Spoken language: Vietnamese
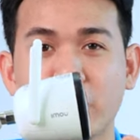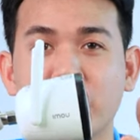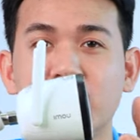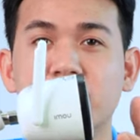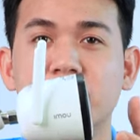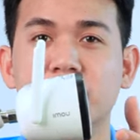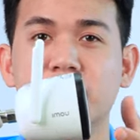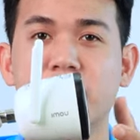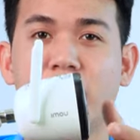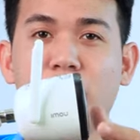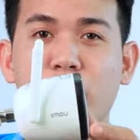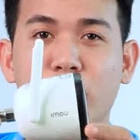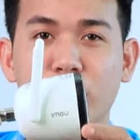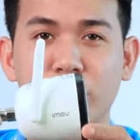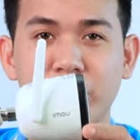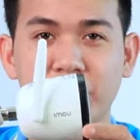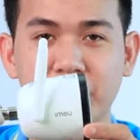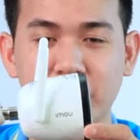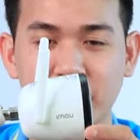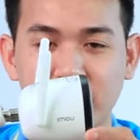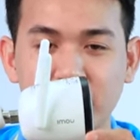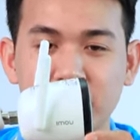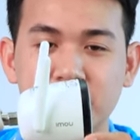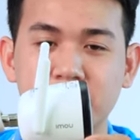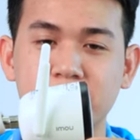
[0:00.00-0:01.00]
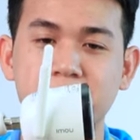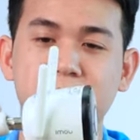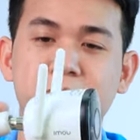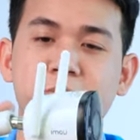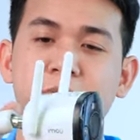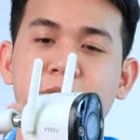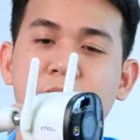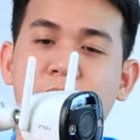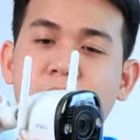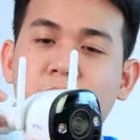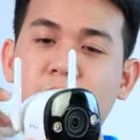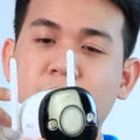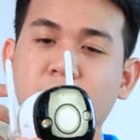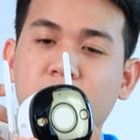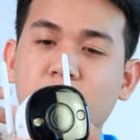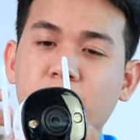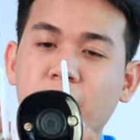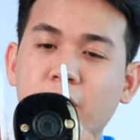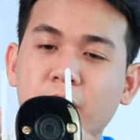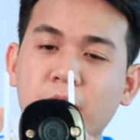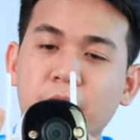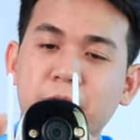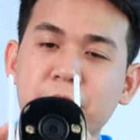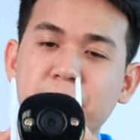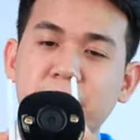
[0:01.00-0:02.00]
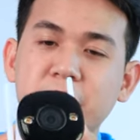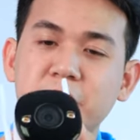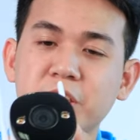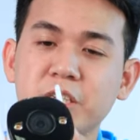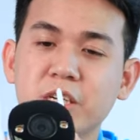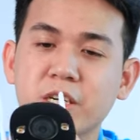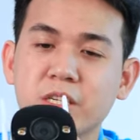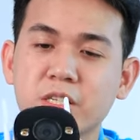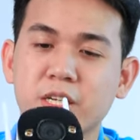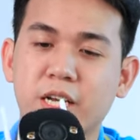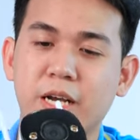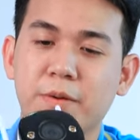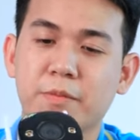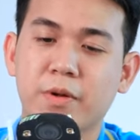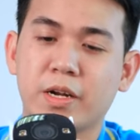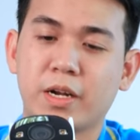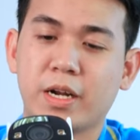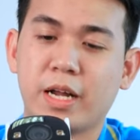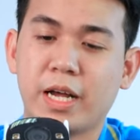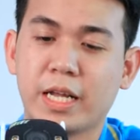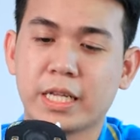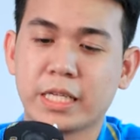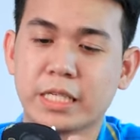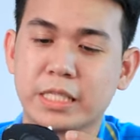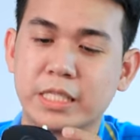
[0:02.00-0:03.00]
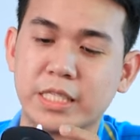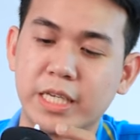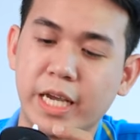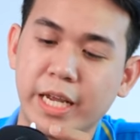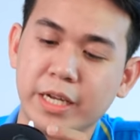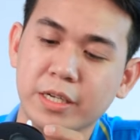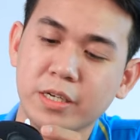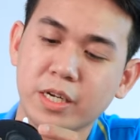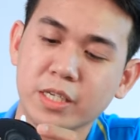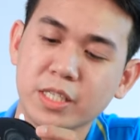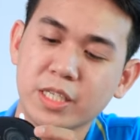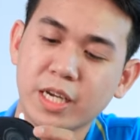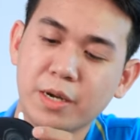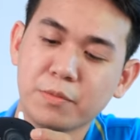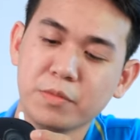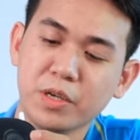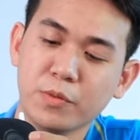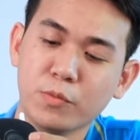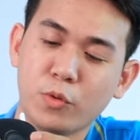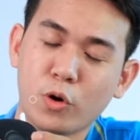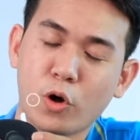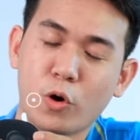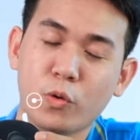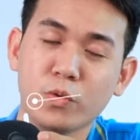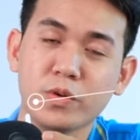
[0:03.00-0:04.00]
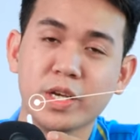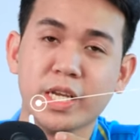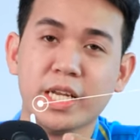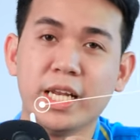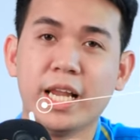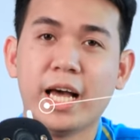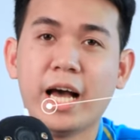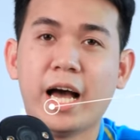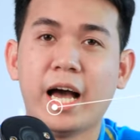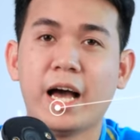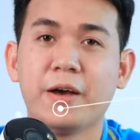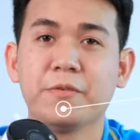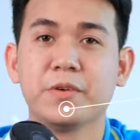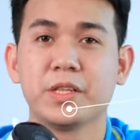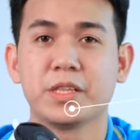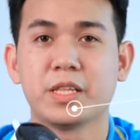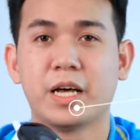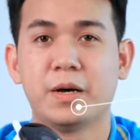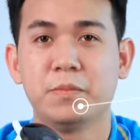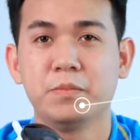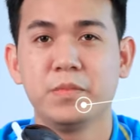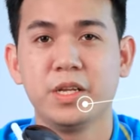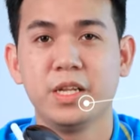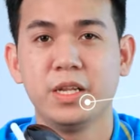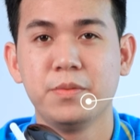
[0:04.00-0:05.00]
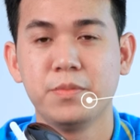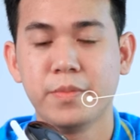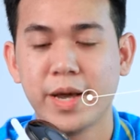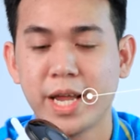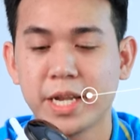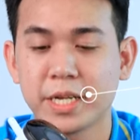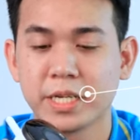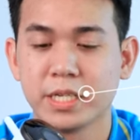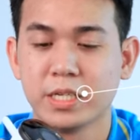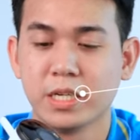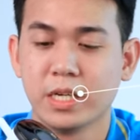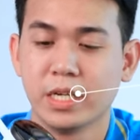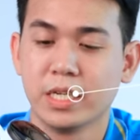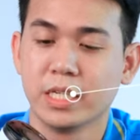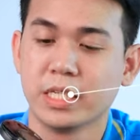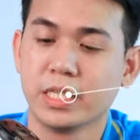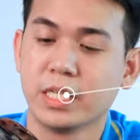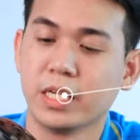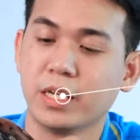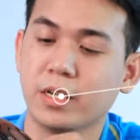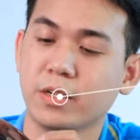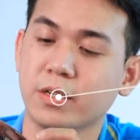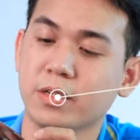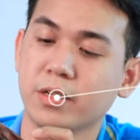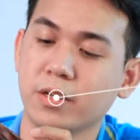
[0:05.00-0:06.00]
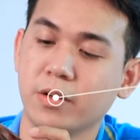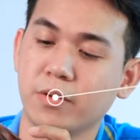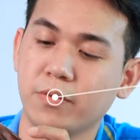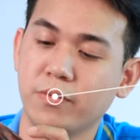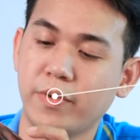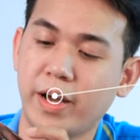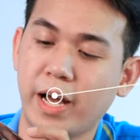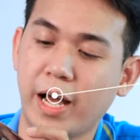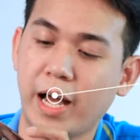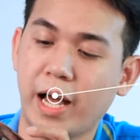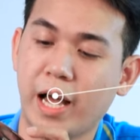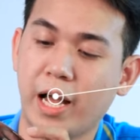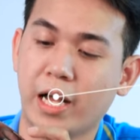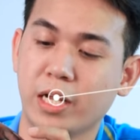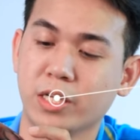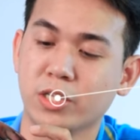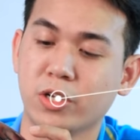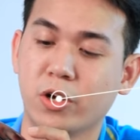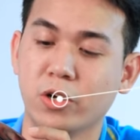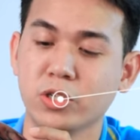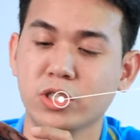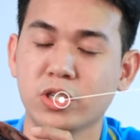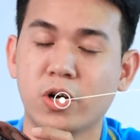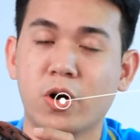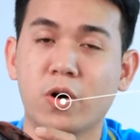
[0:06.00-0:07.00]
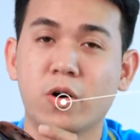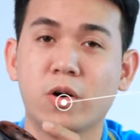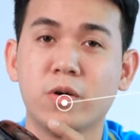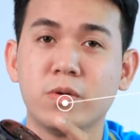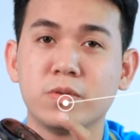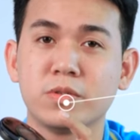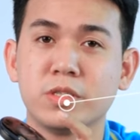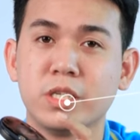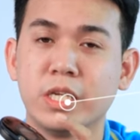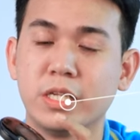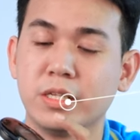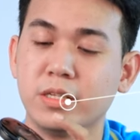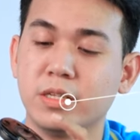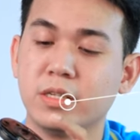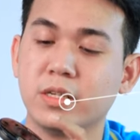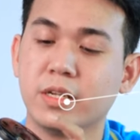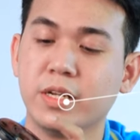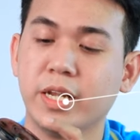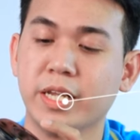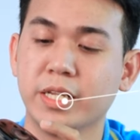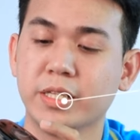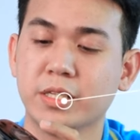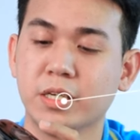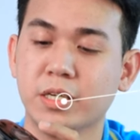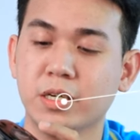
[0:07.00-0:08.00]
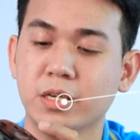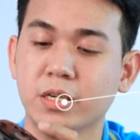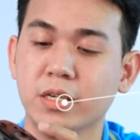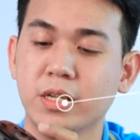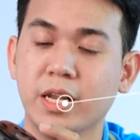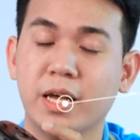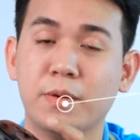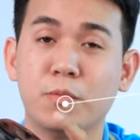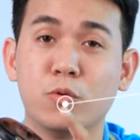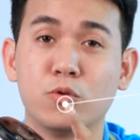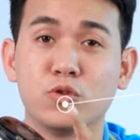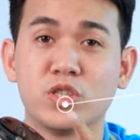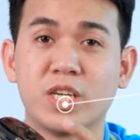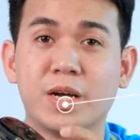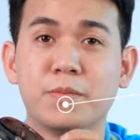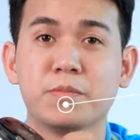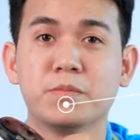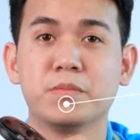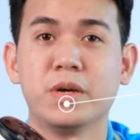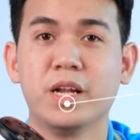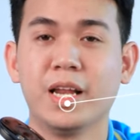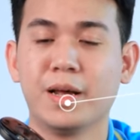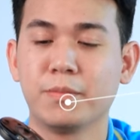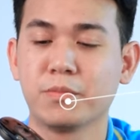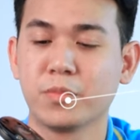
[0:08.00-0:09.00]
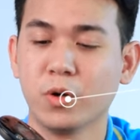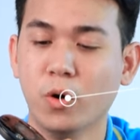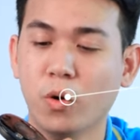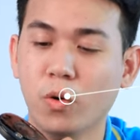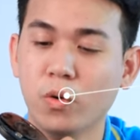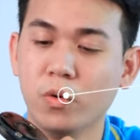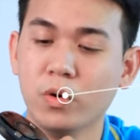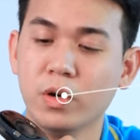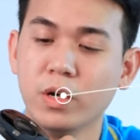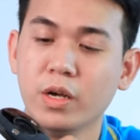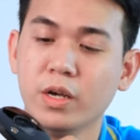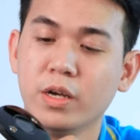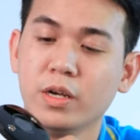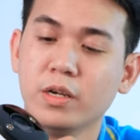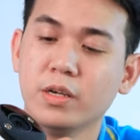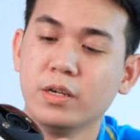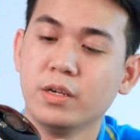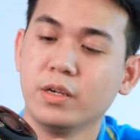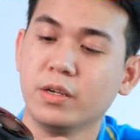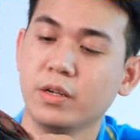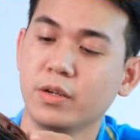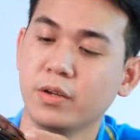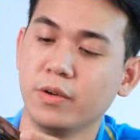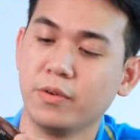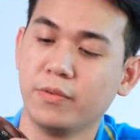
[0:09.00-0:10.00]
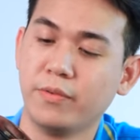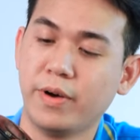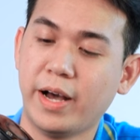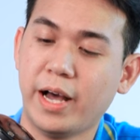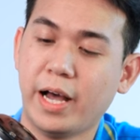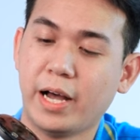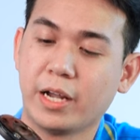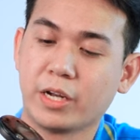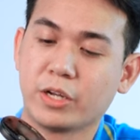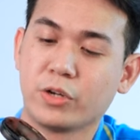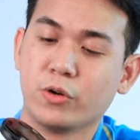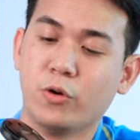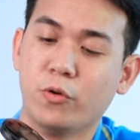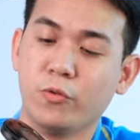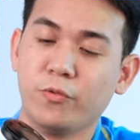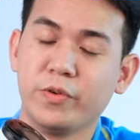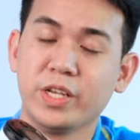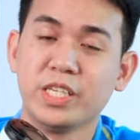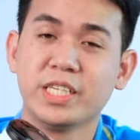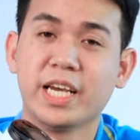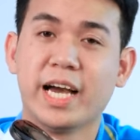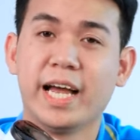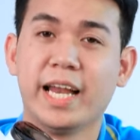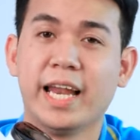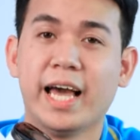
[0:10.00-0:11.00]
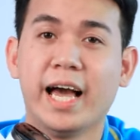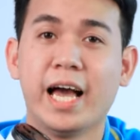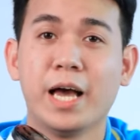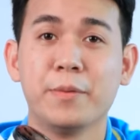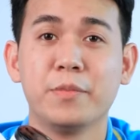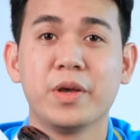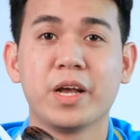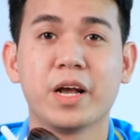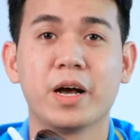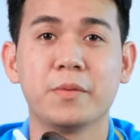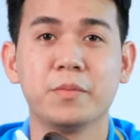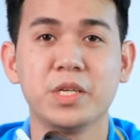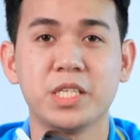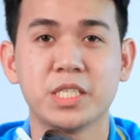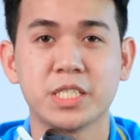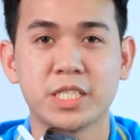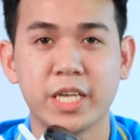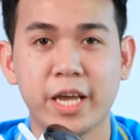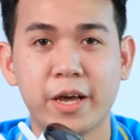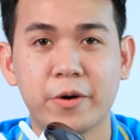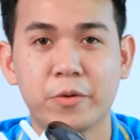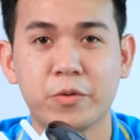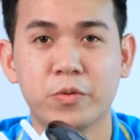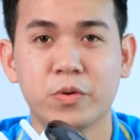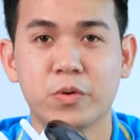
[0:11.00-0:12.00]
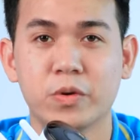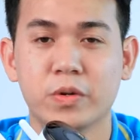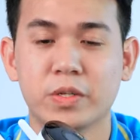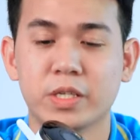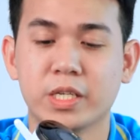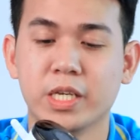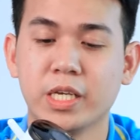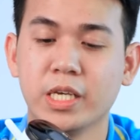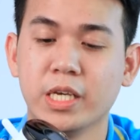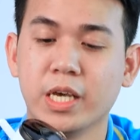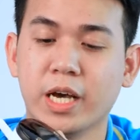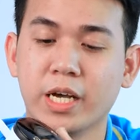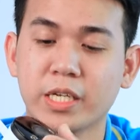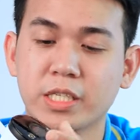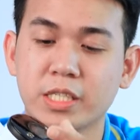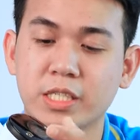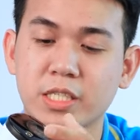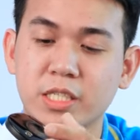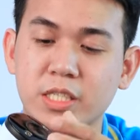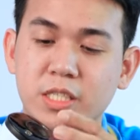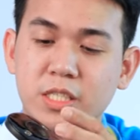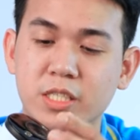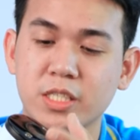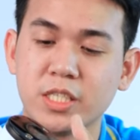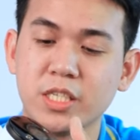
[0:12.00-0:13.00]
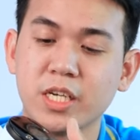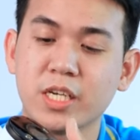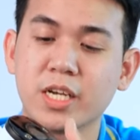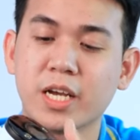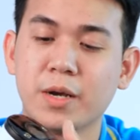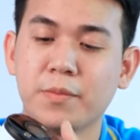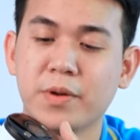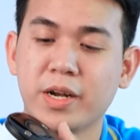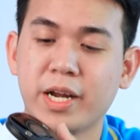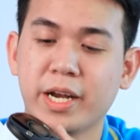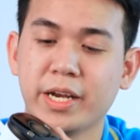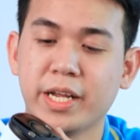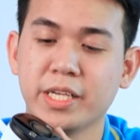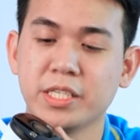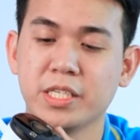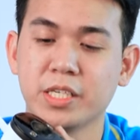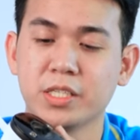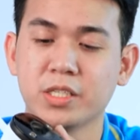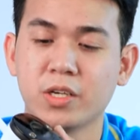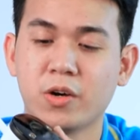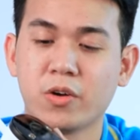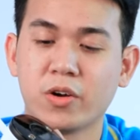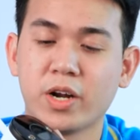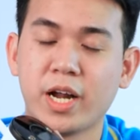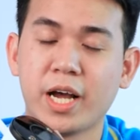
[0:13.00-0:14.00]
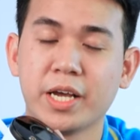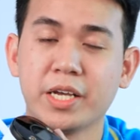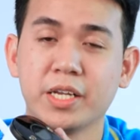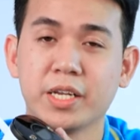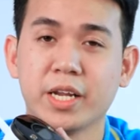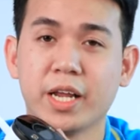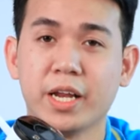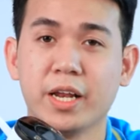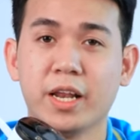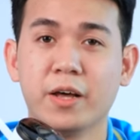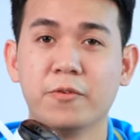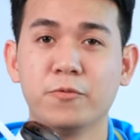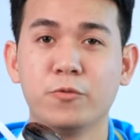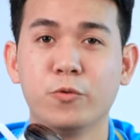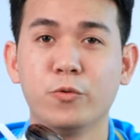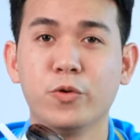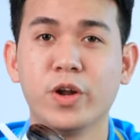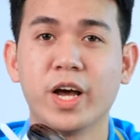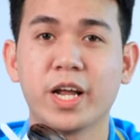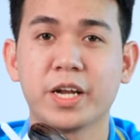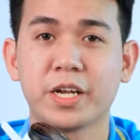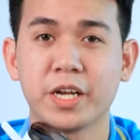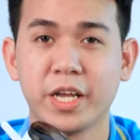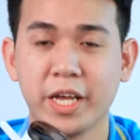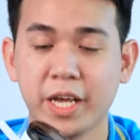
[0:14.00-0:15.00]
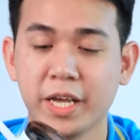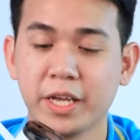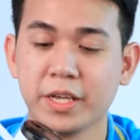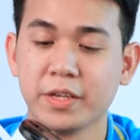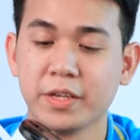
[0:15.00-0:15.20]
hơn và ổn định hơn. Chiếc trước camera sẽ được trang bị một ống kính là 2,8mm và nó cho góc nhìn lên tới là 115 độ và độ phân giải là 2 megapixel thì uh, chiếc camera này sẽ cho ra hình ảnh là Full HD